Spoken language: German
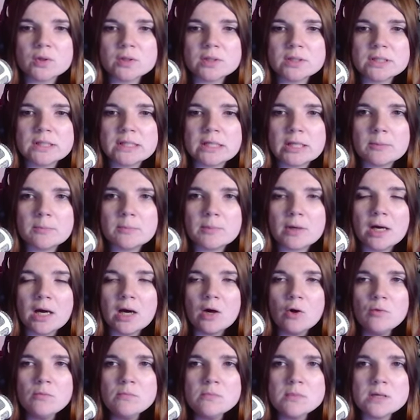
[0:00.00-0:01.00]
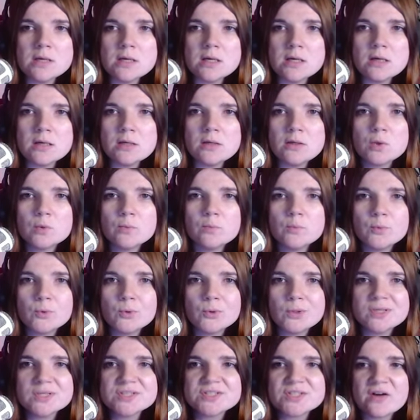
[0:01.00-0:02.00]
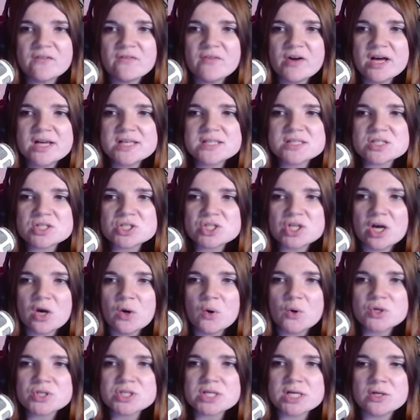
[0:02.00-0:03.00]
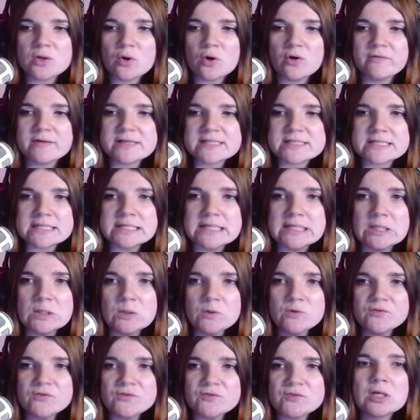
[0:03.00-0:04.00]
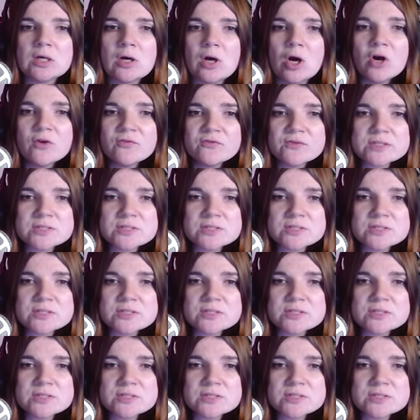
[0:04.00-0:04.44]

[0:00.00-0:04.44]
in jedem Raum mal. Möglicherweise taucht ja noch was auf. Hoffe ich